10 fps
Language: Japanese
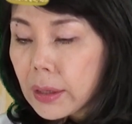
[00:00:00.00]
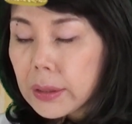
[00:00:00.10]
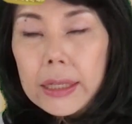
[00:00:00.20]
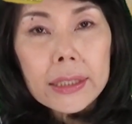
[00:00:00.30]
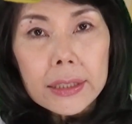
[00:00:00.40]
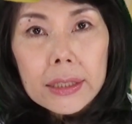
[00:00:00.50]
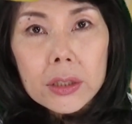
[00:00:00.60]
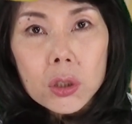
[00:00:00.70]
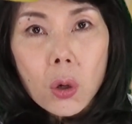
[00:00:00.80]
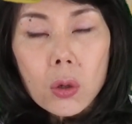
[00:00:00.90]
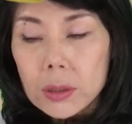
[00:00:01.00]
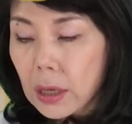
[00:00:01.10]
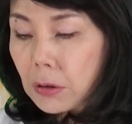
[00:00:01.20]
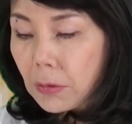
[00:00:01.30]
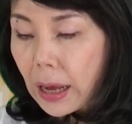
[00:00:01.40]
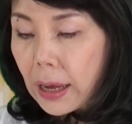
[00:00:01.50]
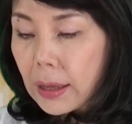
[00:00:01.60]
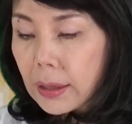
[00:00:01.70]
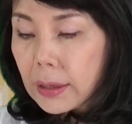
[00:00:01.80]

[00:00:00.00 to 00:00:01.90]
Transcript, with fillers: 李氏朝鮮は